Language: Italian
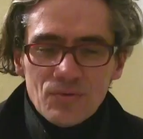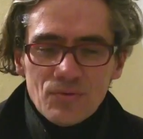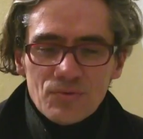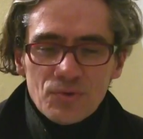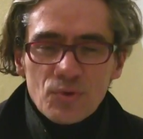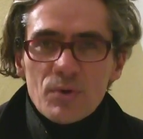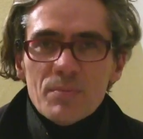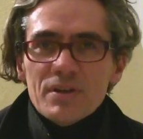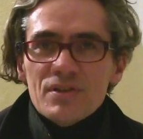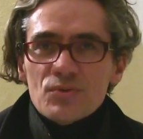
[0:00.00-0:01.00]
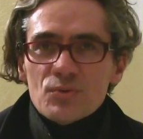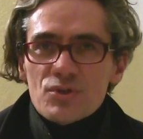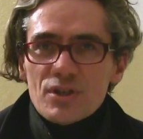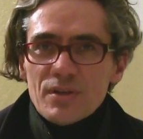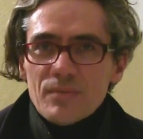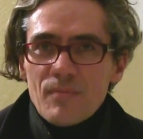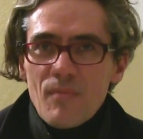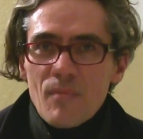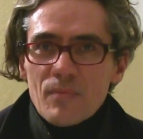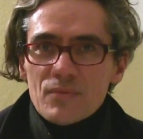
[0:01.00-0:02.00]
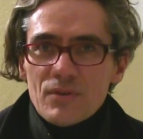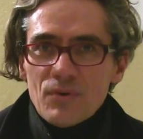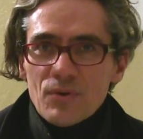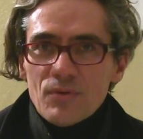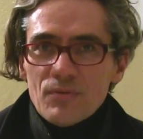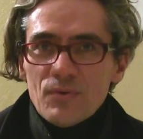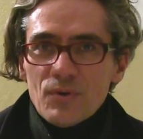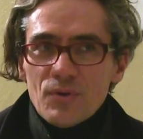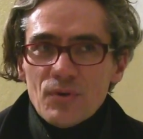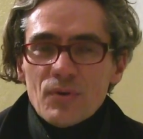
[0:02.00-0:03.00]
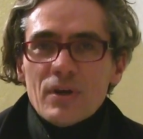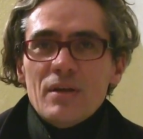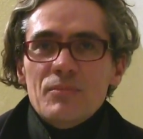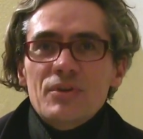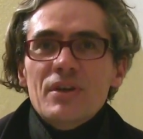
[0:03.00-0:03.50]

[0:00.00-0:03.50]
non sono qui per distruggere, cioè voglio, voglio che il mio